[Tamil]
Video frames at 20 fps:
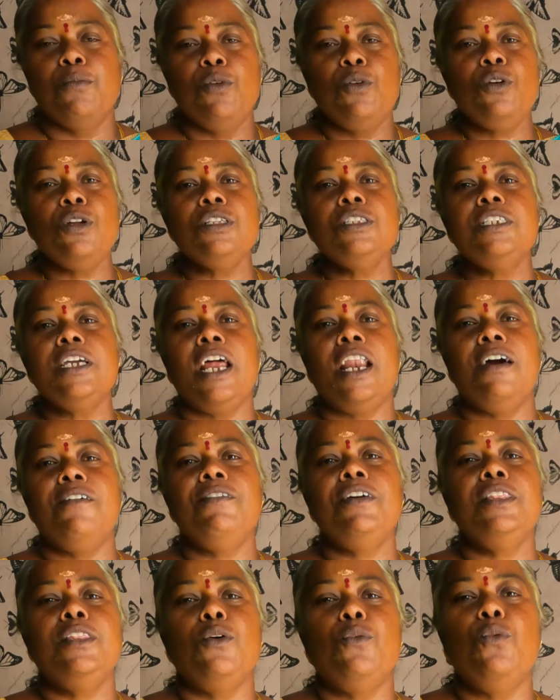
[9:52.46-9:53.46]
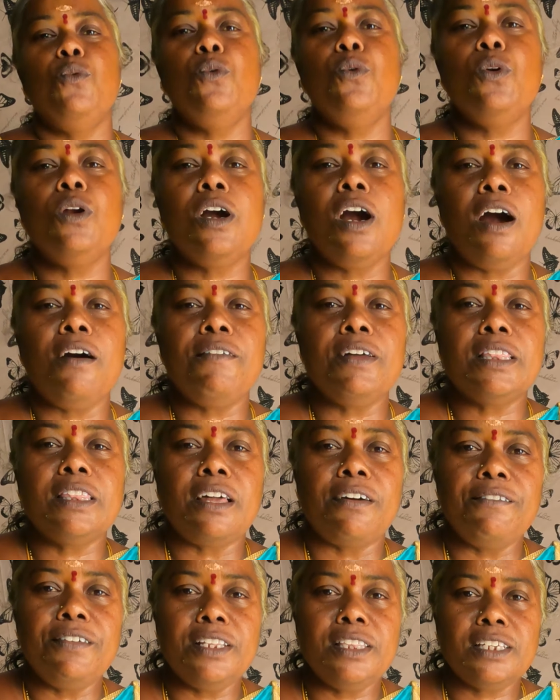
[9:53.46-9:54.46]
முடிஞ்ச அளவு இந்த ஊறுகாவை
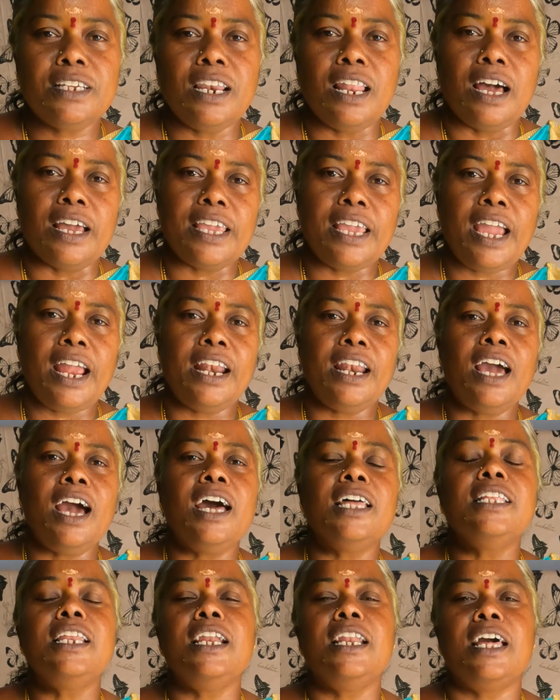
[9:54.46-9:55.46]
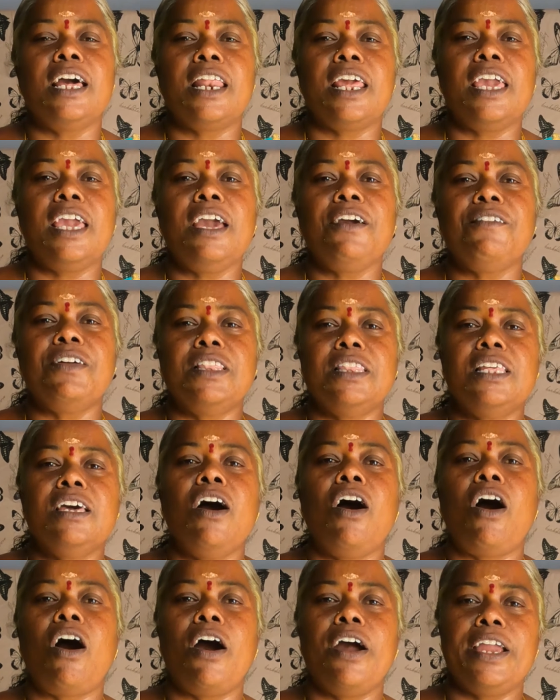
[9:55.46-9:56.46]
தவிர்த்துக்கலாம் ஏன்னா அதில் நிறைய வந்து
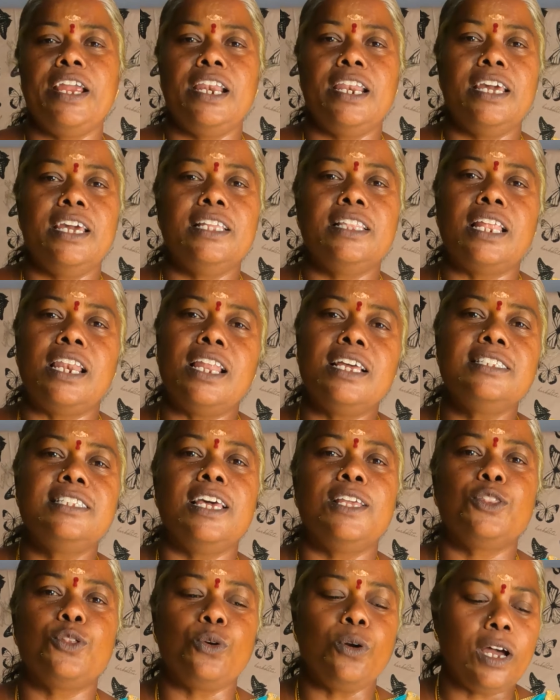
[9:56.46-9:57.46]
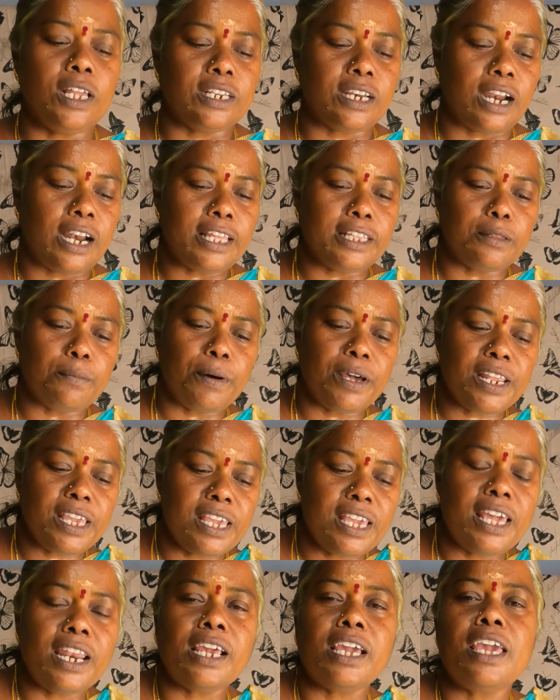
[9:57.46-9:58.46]
ஆயில் இதெல்லாம் சேர்த்துரும் அதனால் இந்த மாதிரி
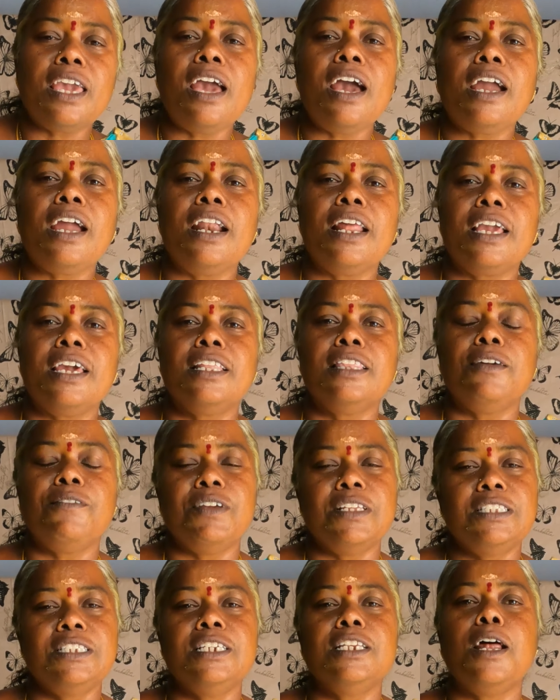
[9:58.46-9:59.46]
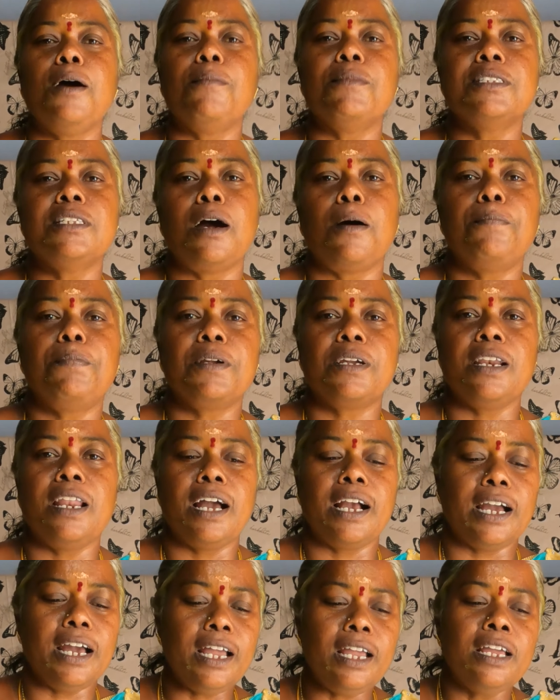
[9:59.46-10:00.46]
இயற்கையாக கிடைக்கிறத வச்சு நாம்
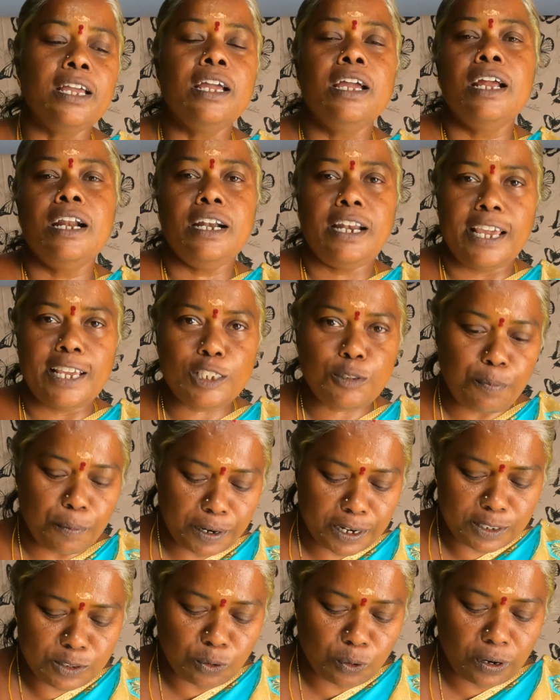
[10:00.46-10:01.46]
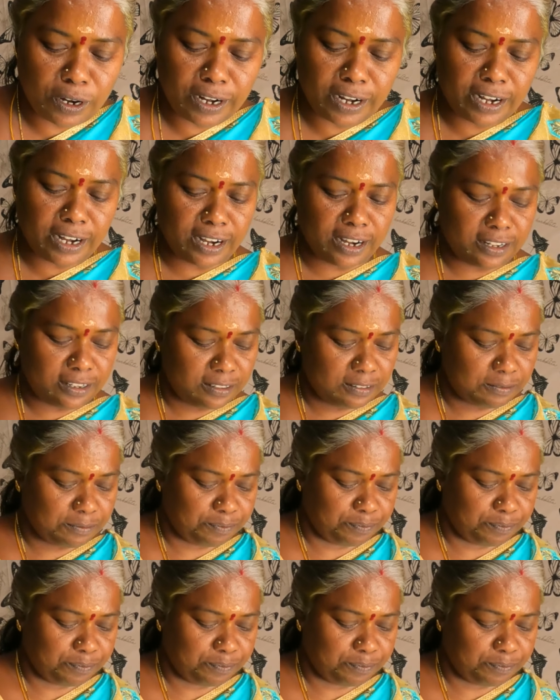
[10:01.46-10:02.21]
சாப்பிட்டுக்கலாங்க டேஸ்ட் பண்ணி சொல்கிறேங்க நான்